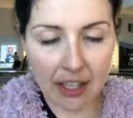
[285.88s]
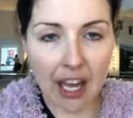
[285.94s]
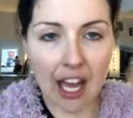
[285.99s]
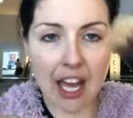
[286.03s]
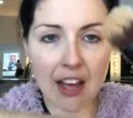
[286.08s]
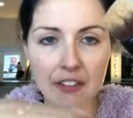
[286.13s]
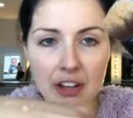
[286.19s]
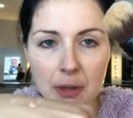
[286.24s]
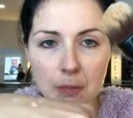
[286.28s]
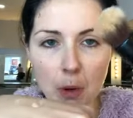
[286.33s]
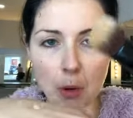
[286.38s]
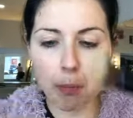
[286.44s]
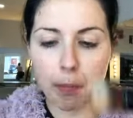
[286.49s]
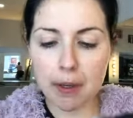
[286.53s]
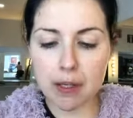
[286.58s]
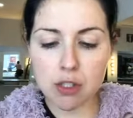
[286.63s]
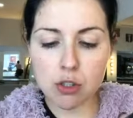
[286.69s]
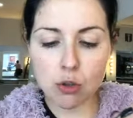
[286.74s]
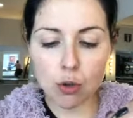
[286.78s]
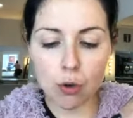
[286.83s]
avec mon
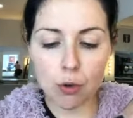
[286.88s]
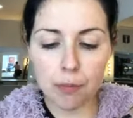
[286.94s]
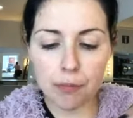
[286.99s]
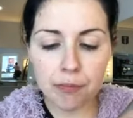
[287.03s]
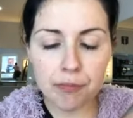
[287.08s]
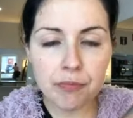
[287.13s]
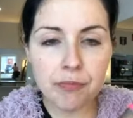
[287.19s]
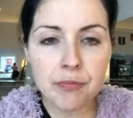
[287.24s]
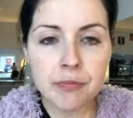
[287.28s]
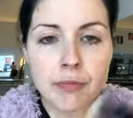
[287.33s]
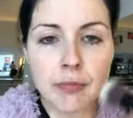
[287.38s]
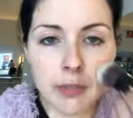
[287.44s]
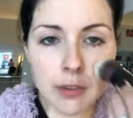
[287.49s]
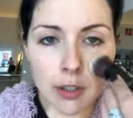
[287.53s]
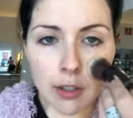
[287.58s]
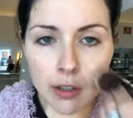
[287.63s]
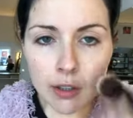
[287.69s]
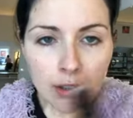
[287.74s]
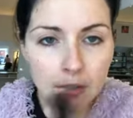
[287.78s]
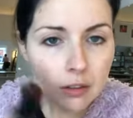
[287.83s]
pinceau
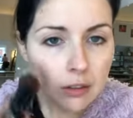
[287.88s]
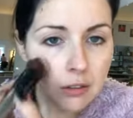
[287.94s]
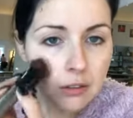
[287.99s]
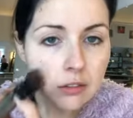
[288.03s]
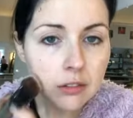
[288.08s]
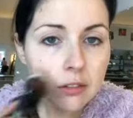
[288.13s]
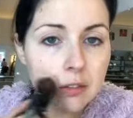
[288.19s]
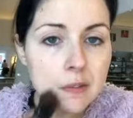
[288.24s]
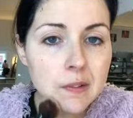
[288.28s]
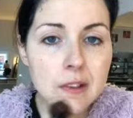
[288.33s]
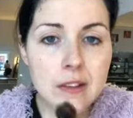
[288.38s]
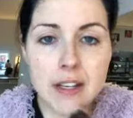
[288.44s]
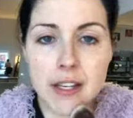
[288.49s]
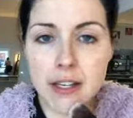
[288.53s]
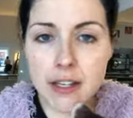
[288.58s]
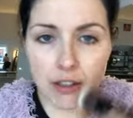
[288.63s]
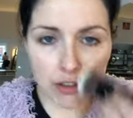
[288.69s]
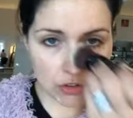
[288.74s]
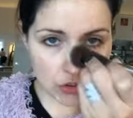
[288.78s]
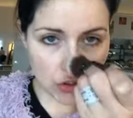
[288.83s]

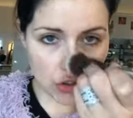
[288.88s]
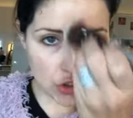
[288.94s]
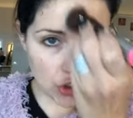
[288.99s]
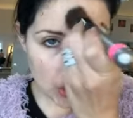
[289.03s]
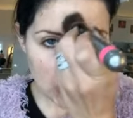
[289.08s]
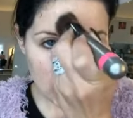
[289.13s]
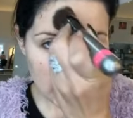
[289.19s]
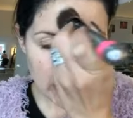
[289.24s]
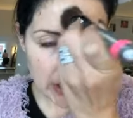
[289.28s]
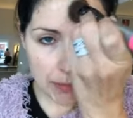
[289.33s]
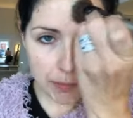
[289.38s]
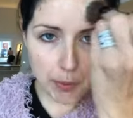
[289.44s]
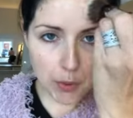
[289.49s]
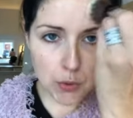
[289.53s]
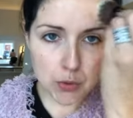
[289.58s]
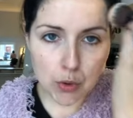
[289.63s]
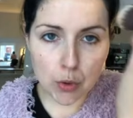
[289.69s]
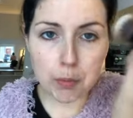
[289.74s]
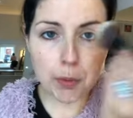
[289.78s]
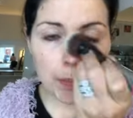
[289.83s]
et je le
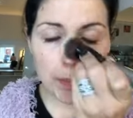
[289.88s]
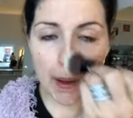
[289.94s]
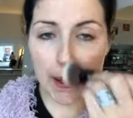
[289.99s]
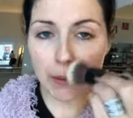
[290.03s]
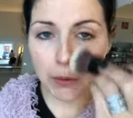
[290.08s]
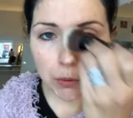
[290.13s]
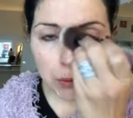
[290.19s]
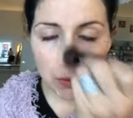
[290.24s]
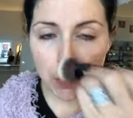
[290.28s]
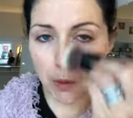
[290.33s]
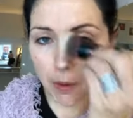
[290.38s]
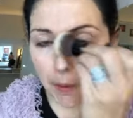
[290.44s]
dépose un peu partout.